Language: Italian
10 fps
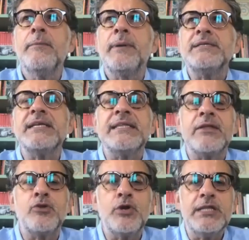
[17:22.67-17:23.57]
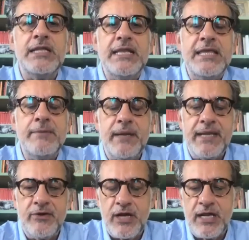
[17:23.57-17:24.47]
presentatori di libri
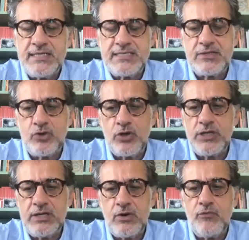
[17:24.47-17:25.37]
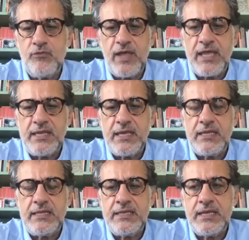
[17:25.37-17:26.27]
e organizzatori di convegni e
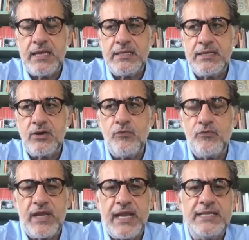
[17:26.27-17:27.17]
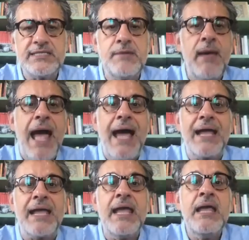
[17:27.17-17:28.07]
di, e di, conferenze, ma
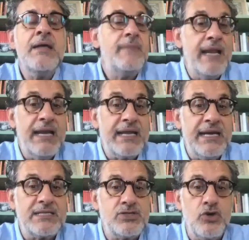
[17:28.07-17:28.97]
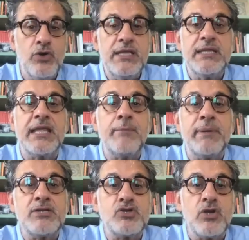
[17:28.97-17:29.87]
anche nelle relazioni
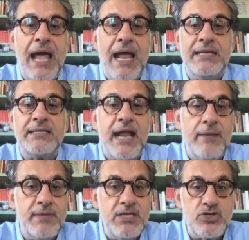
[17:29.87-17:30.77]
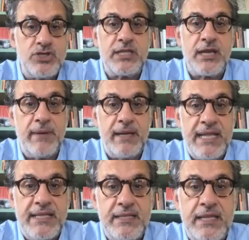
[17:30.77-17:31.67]
interpersonali tra amici, tra
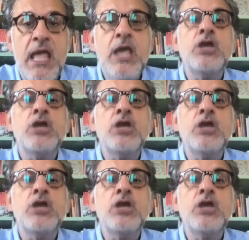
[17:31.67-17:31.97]
parenti,